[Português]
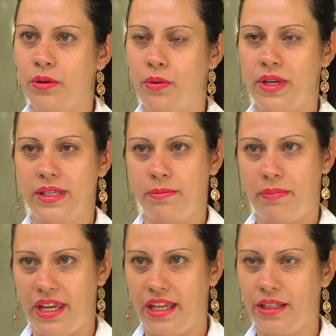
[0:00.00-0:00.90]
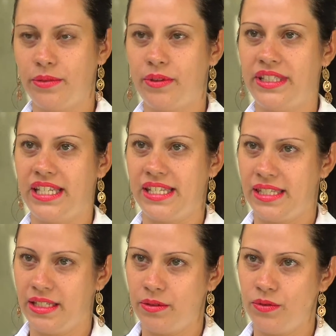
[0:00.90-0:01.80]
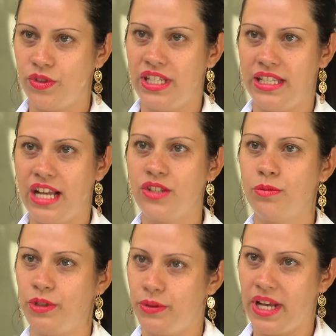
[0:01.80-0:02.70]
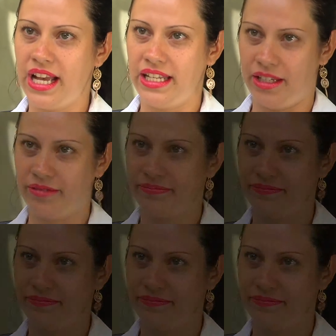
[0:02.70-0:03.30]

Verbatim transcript: com respeito, atenção, dignidade e muito carinho.